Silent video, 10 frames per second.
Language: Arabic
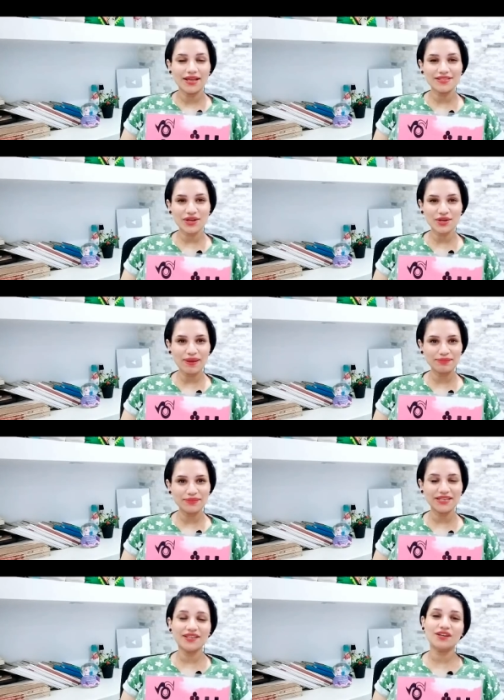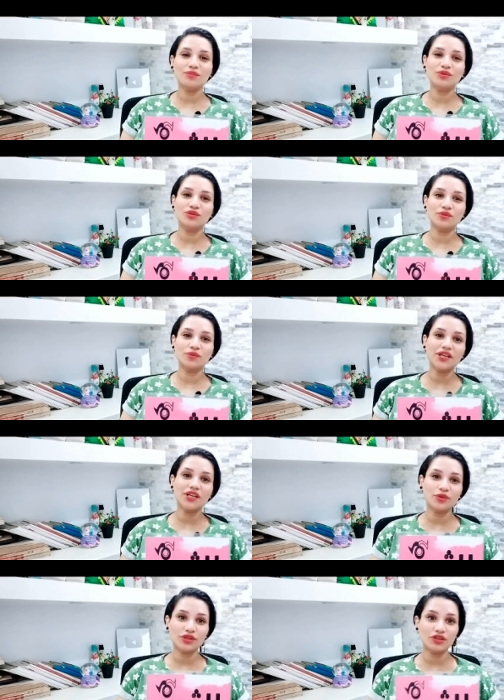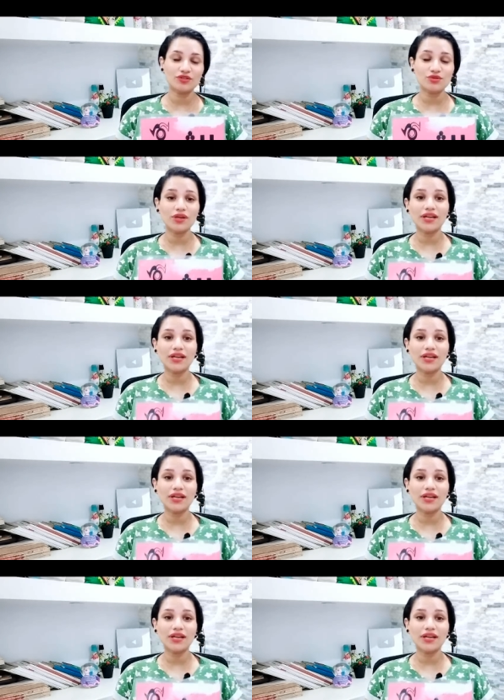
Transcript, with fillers: ازيكم عاملين ايه يا رب تكونوا بخير برج السور